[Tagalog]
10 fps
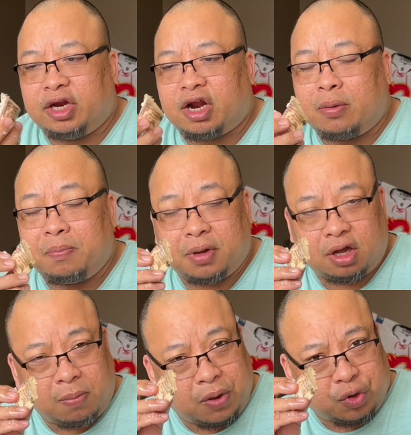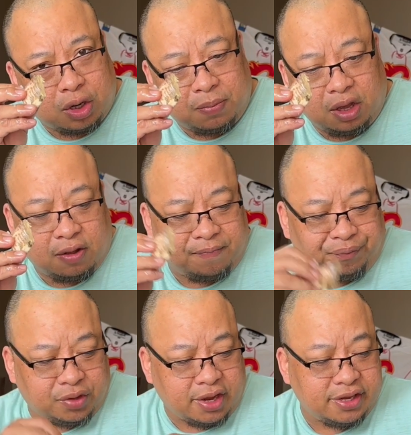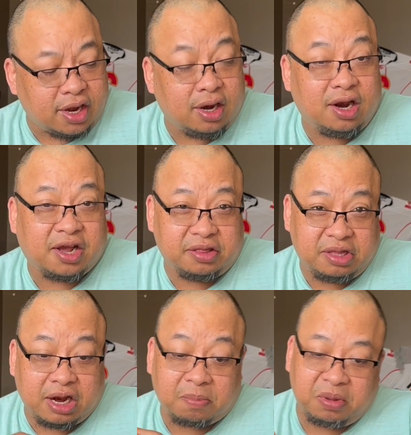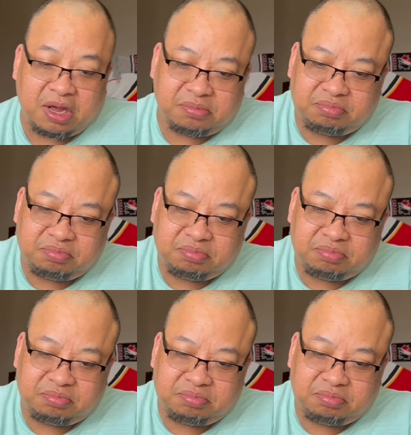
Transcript: na namin pagka meron kaming ganyan kalalaking tilapia.